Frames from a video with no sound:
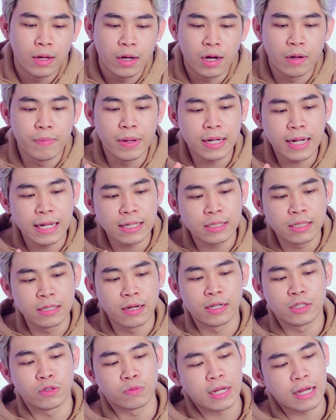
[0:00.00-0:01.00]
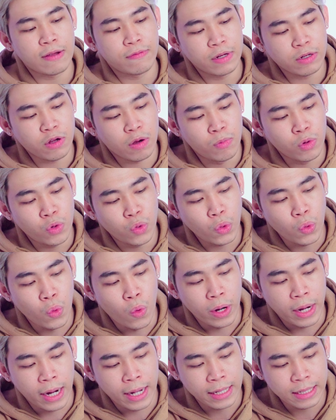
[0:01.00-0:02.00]
Ở bên cạnh sườn này chúng ta vẫn có một nút
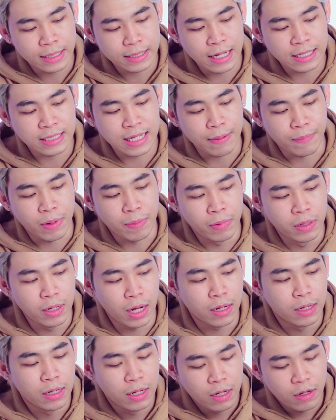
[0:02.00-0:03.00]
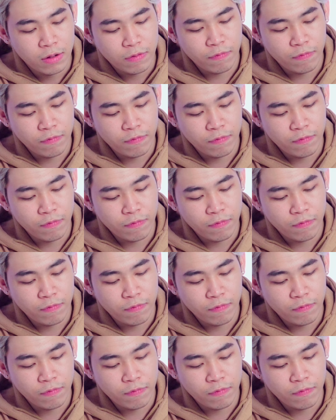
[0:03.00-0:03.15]
nguồn này, tăng giảm âm lượng,